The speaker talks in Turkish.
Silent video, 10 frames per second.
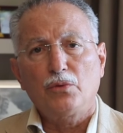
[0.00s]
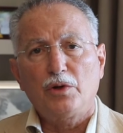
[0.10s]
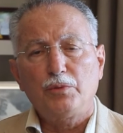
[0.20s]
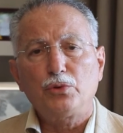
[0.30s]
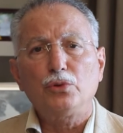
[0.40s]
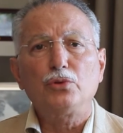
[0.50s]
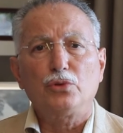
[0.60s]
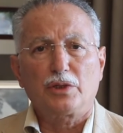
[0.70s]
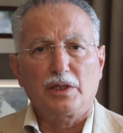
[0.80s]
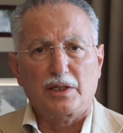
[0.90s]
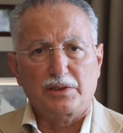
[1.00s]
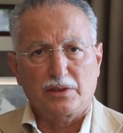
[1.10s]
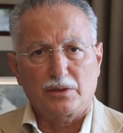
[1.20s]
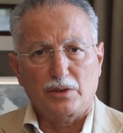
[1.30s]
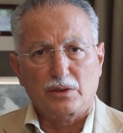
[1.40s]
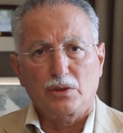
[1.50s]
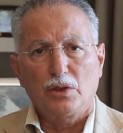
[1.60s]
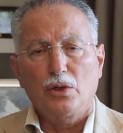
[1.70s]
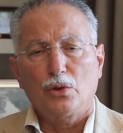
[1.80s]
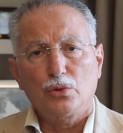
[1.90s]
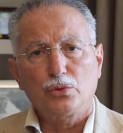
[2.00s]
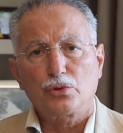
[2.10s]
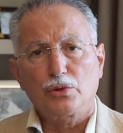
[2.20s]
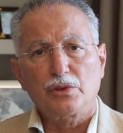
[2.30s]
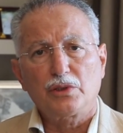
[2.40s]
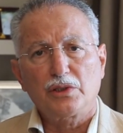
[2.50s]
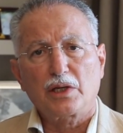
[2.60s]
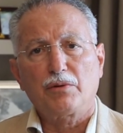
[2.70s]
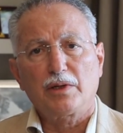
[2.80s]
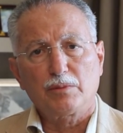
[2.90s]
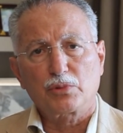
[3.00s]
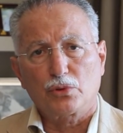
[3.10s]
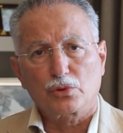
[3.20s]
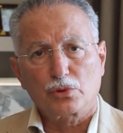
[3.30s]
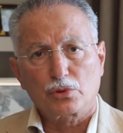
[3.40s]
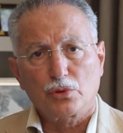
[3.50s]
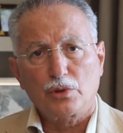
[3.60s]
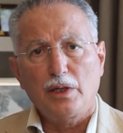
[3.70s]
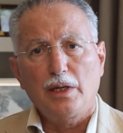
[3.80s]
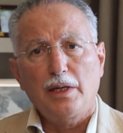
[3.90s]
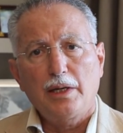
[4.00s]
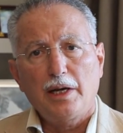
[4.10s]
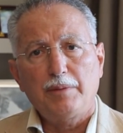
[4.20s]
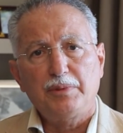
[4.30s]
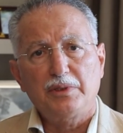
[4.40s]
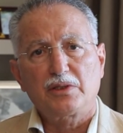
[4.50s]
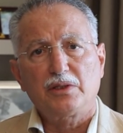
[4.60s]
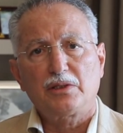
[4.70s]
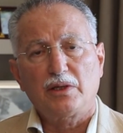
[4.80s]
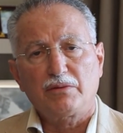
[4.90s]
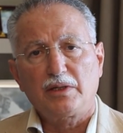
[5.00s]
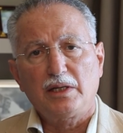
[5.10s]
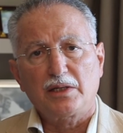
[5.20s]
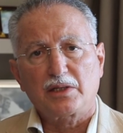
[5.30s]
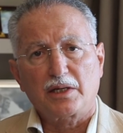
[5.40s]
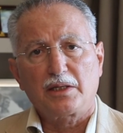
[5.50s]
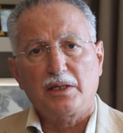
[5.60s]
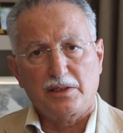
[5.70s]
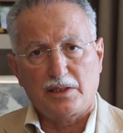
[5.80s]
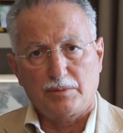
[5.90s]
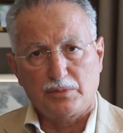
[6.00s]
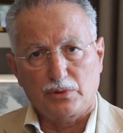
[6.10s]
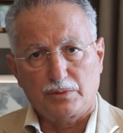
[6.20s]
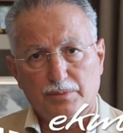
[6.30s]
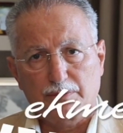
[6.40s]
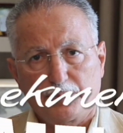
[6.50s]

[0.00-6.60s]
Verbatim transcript: ve bütün Türkiye kazanacak. Onun için size güvenim sonsuzdur. Hepinizi sevgiyle, saygıyla selamlıyorum.